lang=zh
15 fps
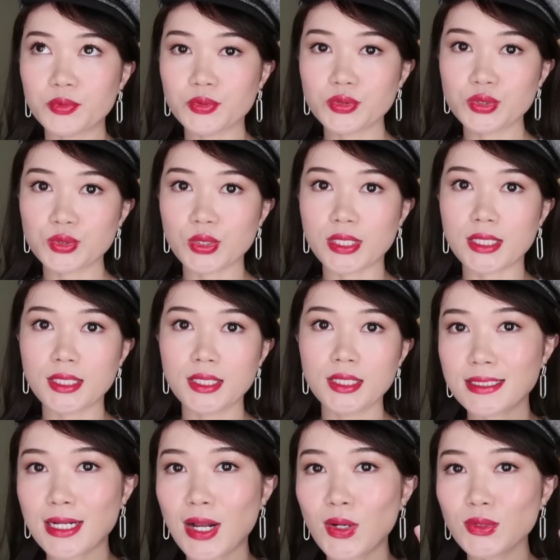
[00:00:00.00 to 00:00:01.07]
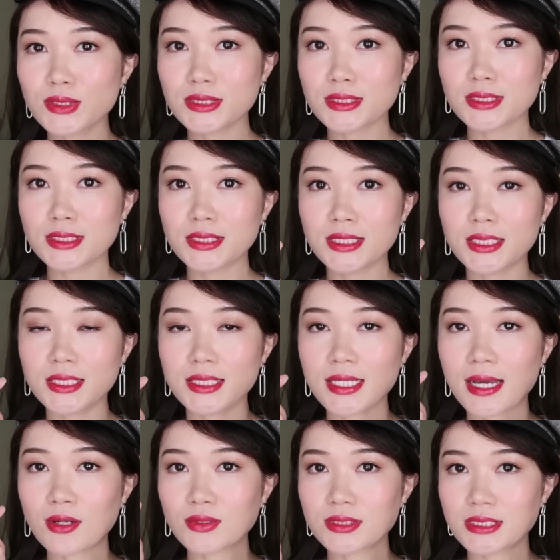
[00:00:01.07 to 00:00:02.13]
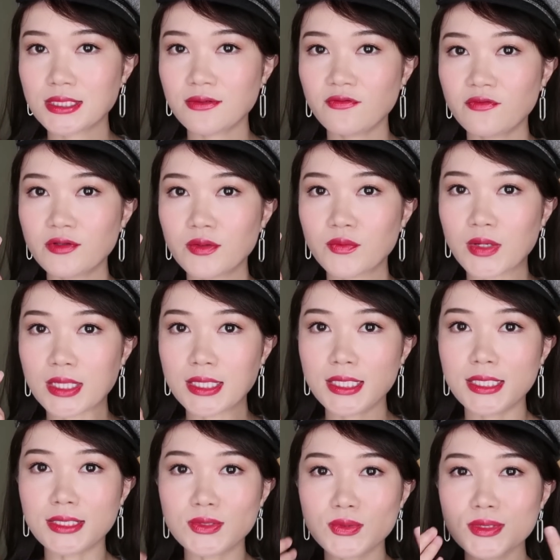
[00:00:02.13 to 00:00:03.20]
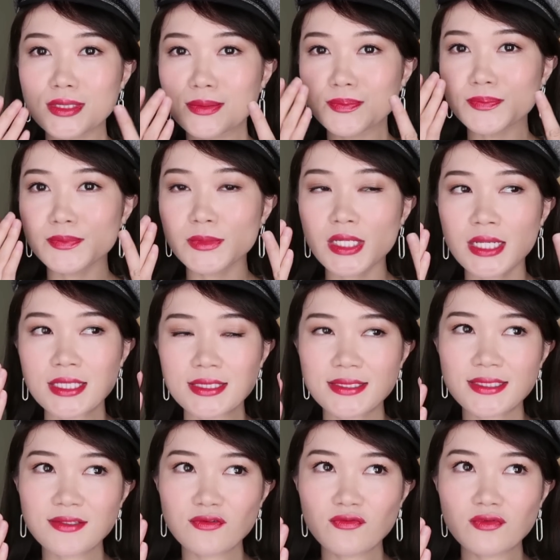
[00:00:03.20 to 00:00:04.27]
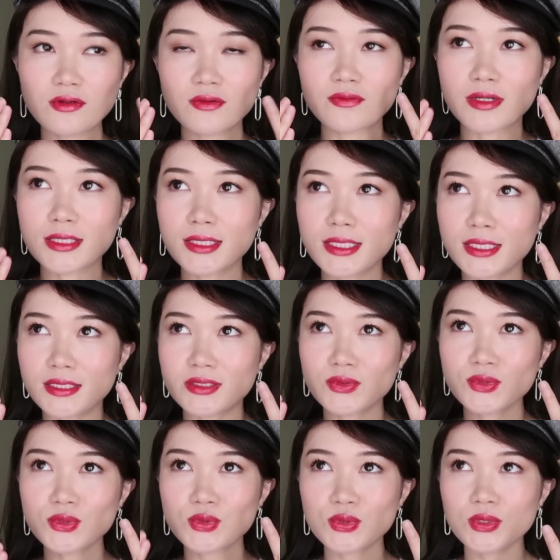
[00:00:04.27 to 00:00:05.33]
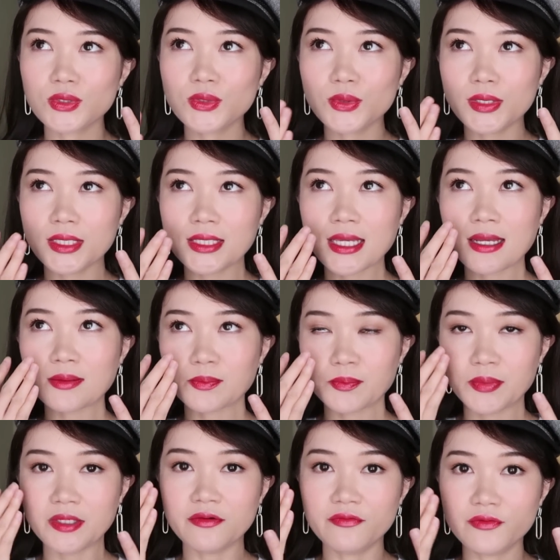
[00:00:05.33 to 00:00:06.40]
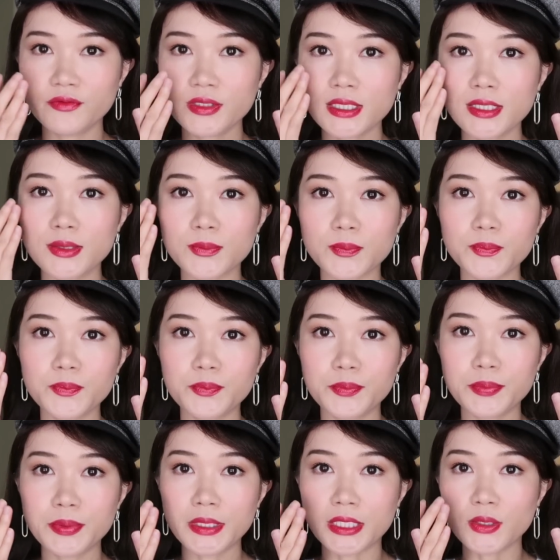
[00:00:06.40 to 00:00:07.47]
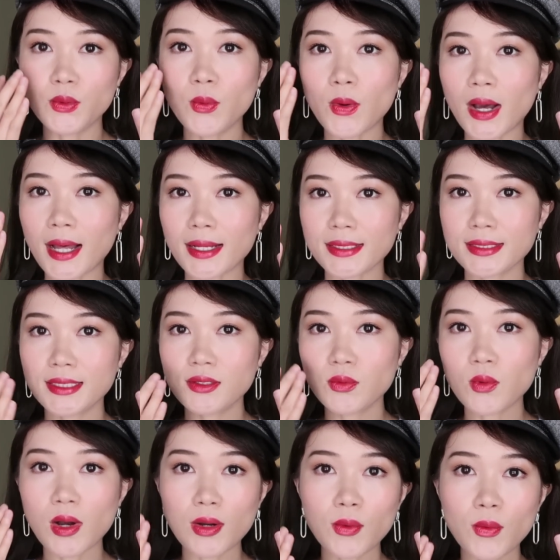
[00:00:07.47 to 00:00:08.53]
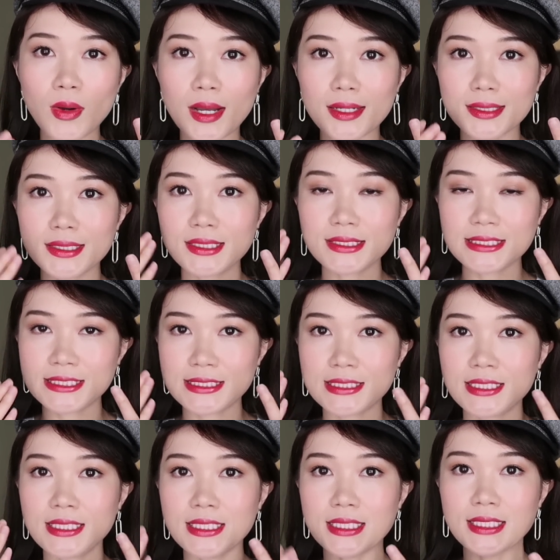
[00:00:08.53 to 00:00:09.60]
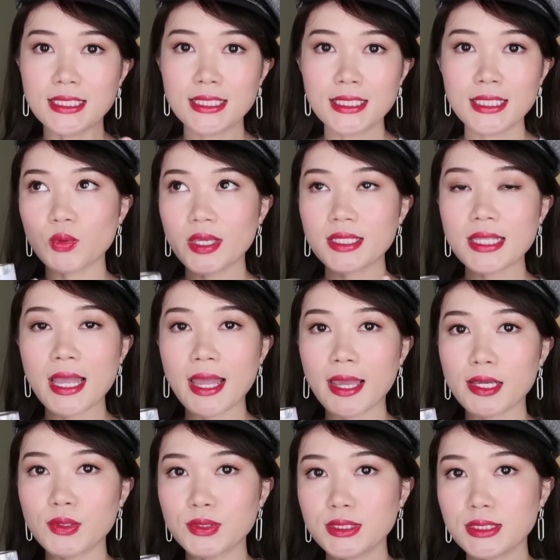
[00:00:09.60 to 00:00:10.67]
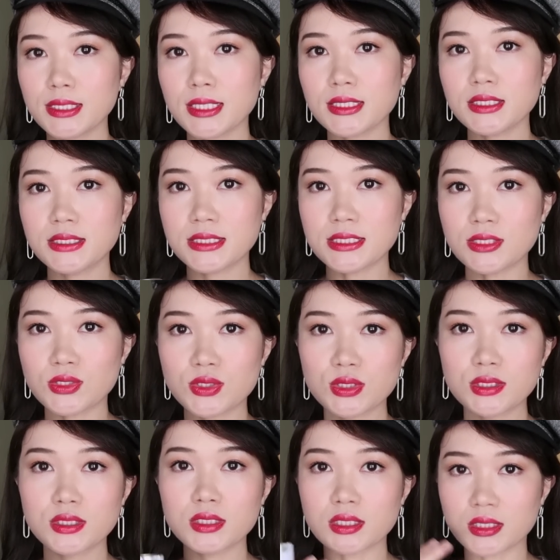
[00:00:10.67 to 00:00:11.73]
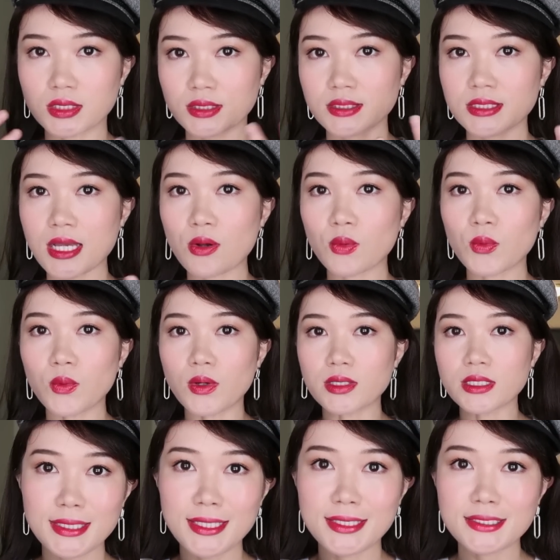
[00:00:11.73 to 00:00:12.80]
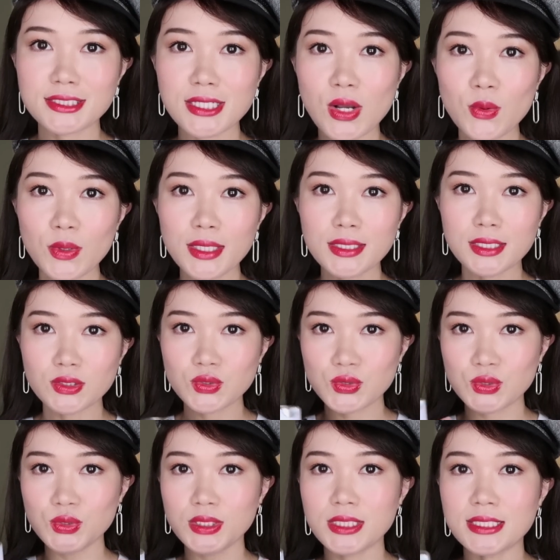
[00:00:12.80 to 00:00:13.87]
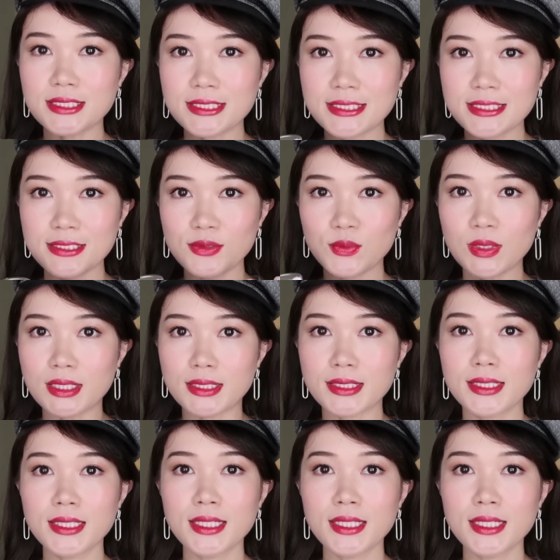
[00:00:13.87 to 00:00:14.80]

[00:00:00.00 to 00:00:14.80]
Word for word: 补水，然后是提高肌肤的纹理，就是肌肤的纹理，就是说会让皮肤更平滑、更光滑、更细腻。对它还有一点紧致的效果，也稍微能去一点细纹，